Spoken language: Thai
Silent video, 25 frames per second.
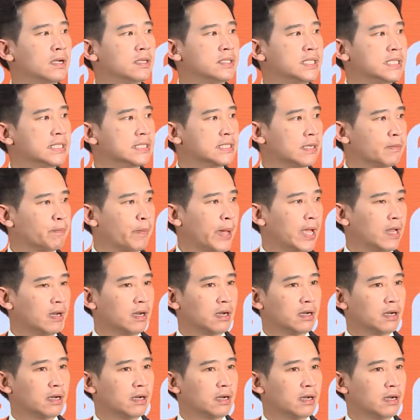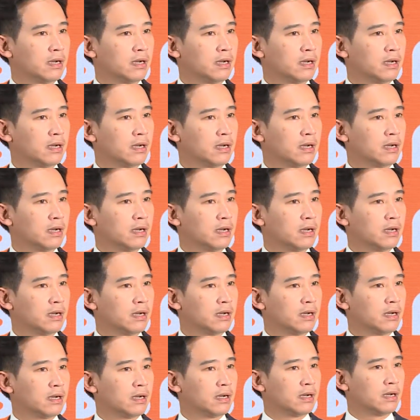ที่จะเป็นนายกรั
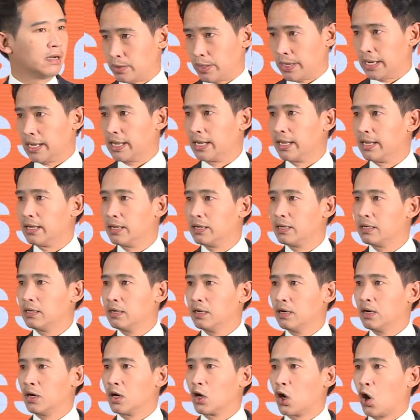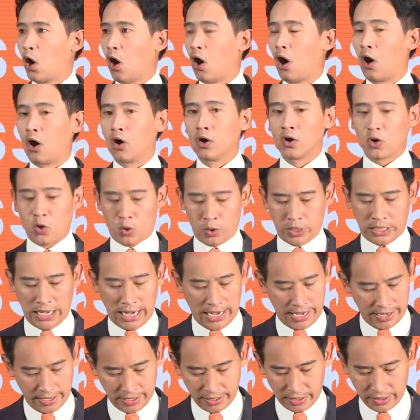ฐมนตรีของคน
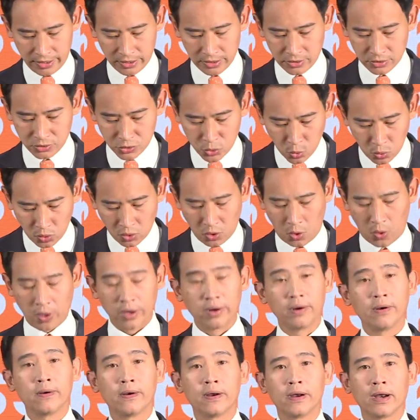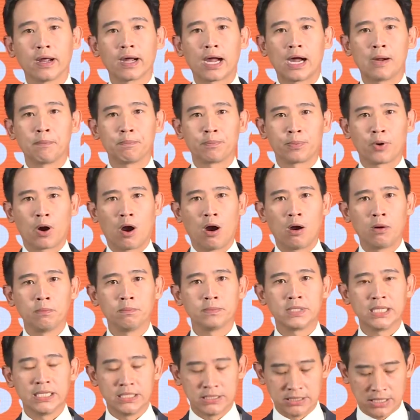ไทยทุกคนนะครับพร้อม
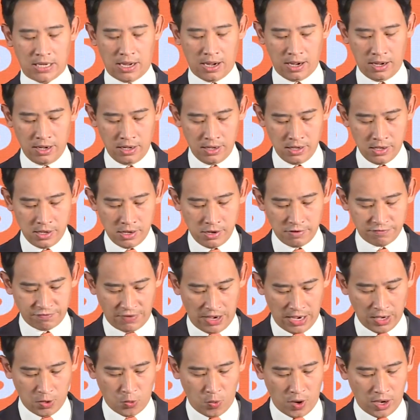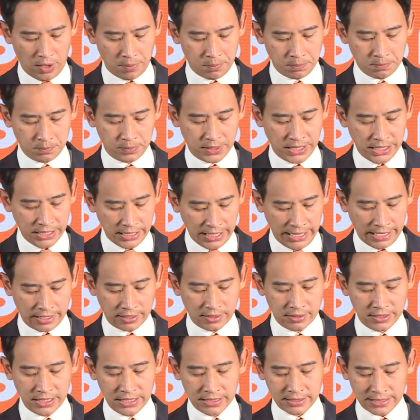ที่จะฟังความคิดเห็น
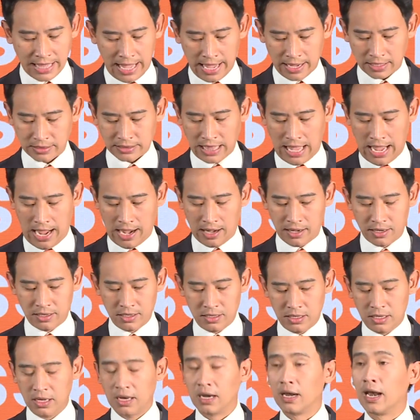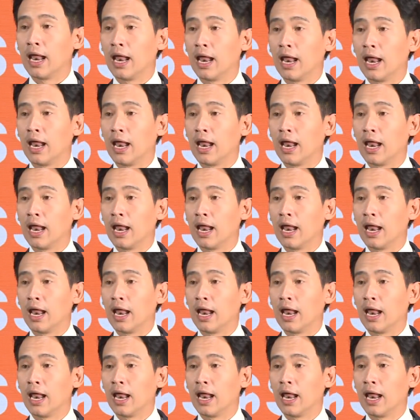ที่แตกต่างและความคิ
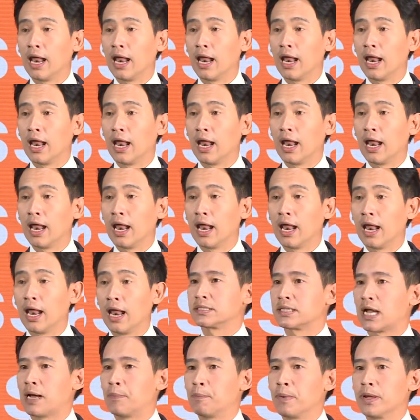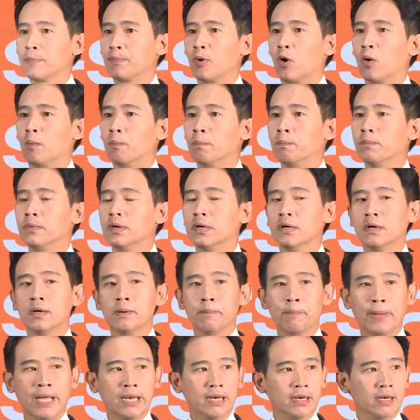ดเห็นที่แตกต่างจะทำให้ผม
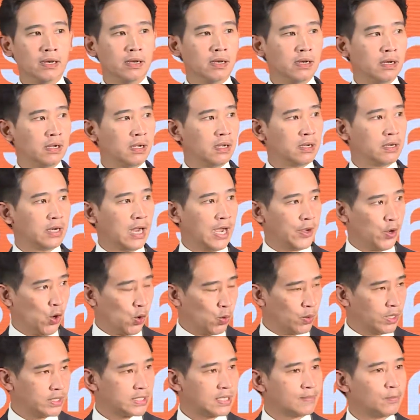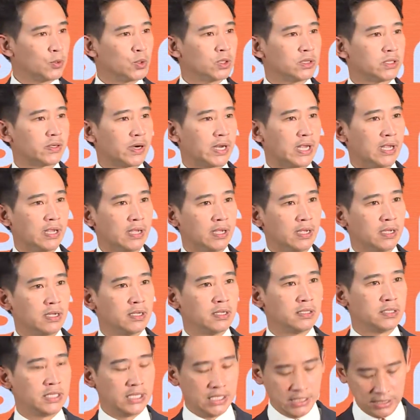เป็นนายกรัฐมนตรี
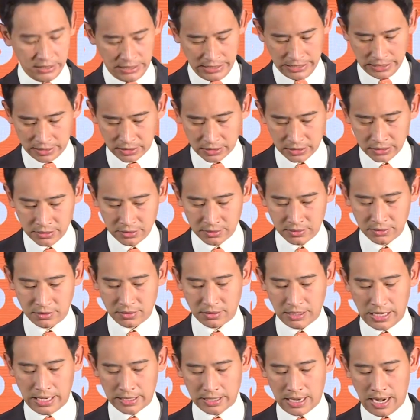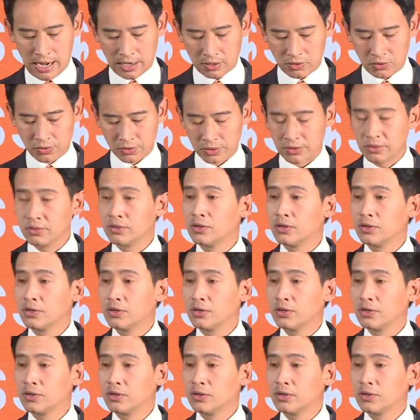ที่ดีขึ้นในอนาคต